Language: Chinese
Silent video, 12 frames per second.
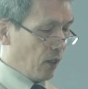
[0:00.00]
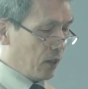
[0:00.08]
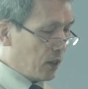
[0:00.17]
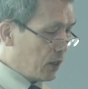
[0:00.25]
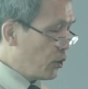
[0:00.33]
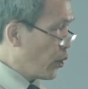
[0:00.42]

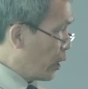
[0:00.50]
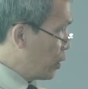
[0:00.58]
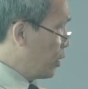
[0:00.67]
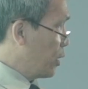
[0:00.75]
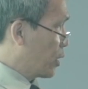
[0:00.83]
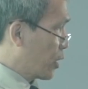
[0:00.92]
你
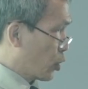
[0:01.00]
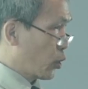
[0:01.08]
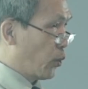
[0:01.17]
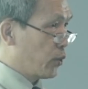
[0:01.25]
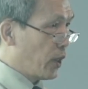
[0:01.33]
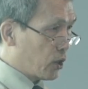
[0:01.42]
愿意接
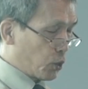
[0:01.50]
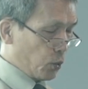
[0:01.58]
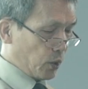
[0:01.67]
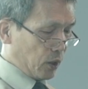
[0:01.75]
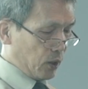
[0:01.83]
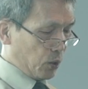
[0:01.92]
受耶
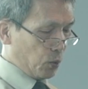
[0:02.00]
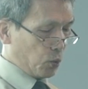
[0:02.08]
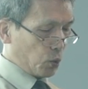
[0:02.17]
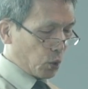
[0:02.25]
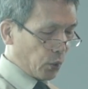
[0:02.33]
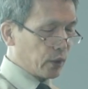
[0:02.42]
稣基督
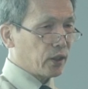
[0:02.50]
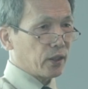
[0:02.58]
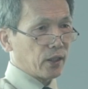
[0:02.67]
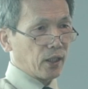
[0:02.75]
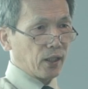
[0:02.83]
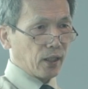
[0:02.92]
作为
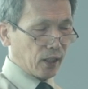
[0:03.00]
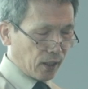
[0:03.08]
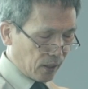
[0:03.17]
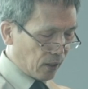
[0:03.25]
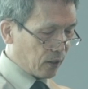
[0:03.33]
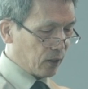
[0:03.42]
你
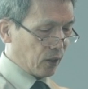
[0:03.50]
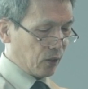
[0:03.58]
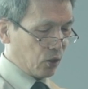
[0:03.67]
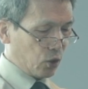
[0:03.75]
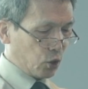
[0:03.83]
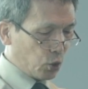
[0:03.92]
个人的
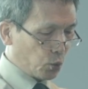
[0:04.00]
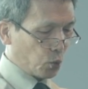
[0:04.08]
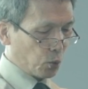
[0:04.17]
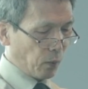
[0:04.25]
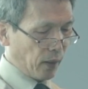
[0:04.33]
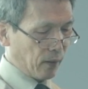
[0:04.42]
救
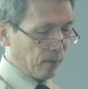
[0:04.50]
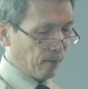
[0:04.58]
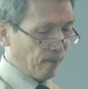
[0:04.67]
主吗？